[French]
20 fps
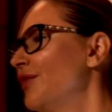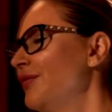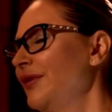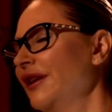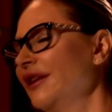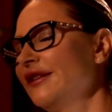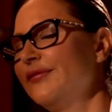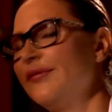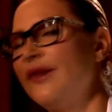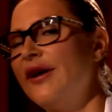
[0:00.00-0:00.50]

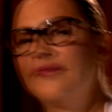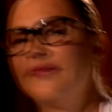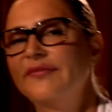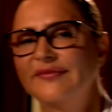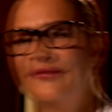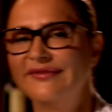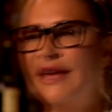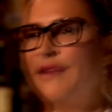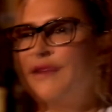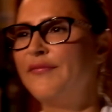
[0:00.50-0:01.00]
complètement.
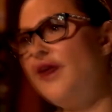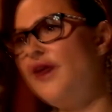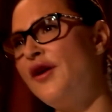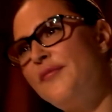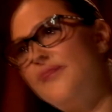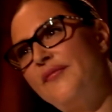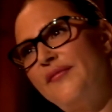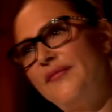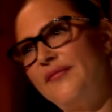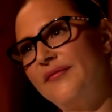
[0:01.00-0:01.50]

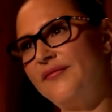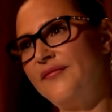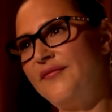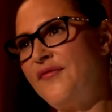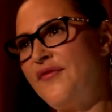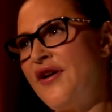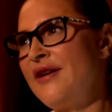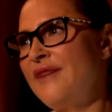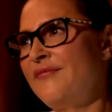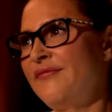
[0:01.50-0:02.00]
D'abord,
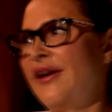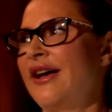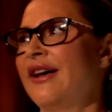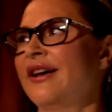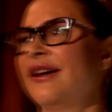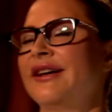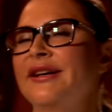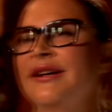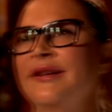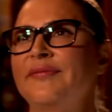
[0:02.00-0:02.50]
moi,
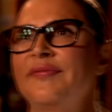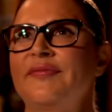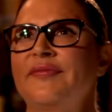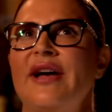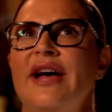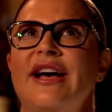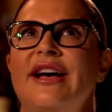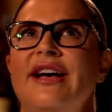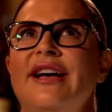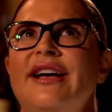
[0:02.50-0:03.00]
ma,
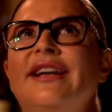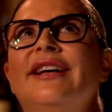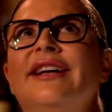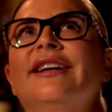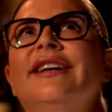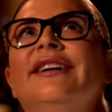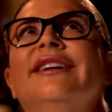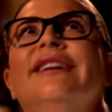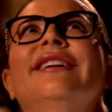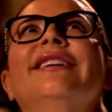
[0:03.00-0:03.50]
ma,
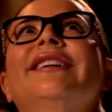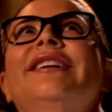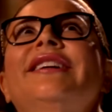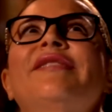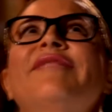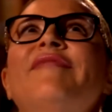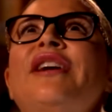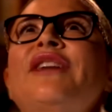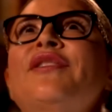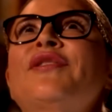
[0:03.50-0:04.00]

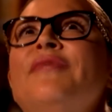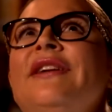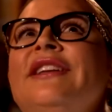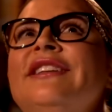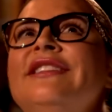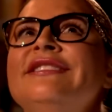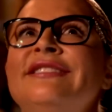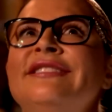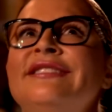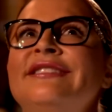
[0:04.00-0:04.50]
ma
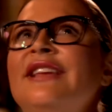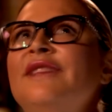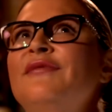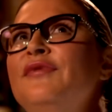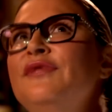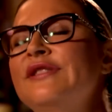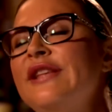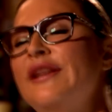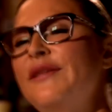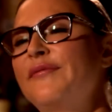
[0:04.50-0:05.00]
compagnie, c'est ce qui est le
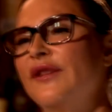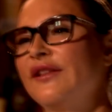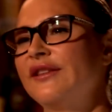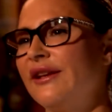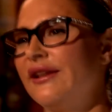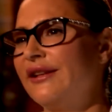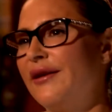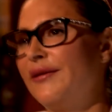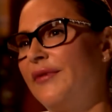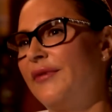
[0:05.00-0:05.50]
plus
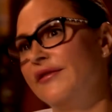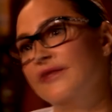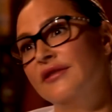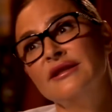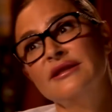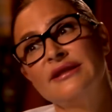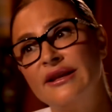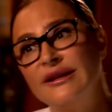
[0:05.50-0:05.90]
important dans ma vie.